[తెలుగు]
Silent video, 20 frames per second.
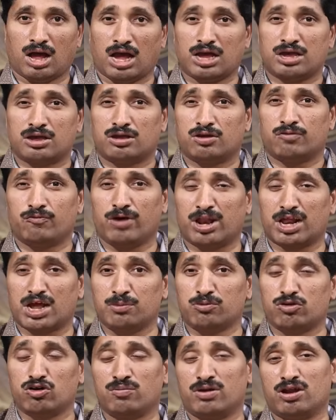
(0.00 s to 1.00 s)
హాయ్
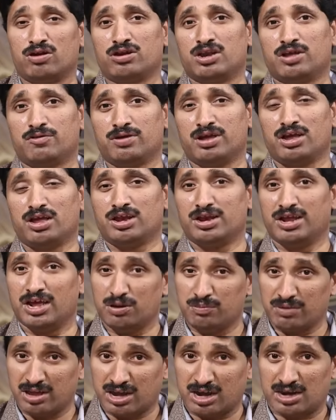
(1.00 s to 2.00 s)
వెల్కమ్ టు మనం టీవీ
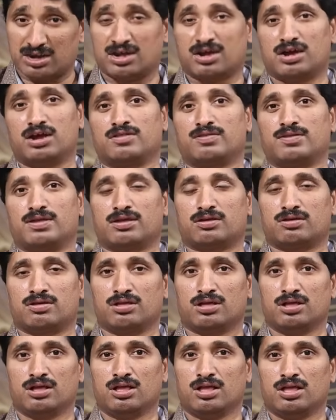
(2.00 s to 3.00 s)
నేను మీ కట్టాగారి
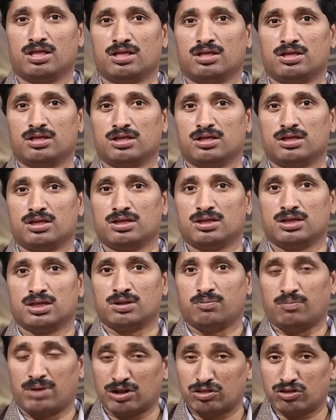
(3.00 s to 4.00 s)

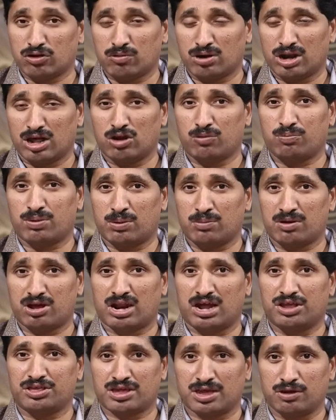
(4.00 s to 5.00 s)
మనతో ఉన్నారు ప్రముఖ
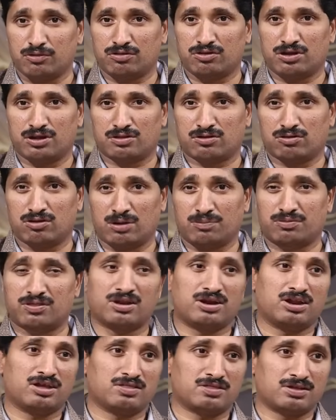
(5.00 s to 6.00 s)
రాజకీయ విశ్లేషకులు
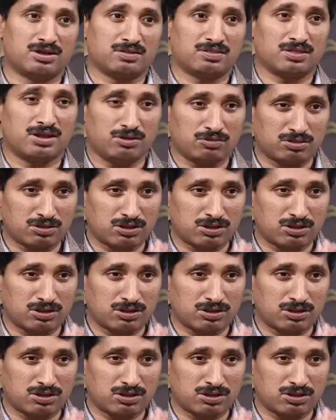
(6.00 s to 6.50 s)
అప్సన్ రాజ్ గారు సార్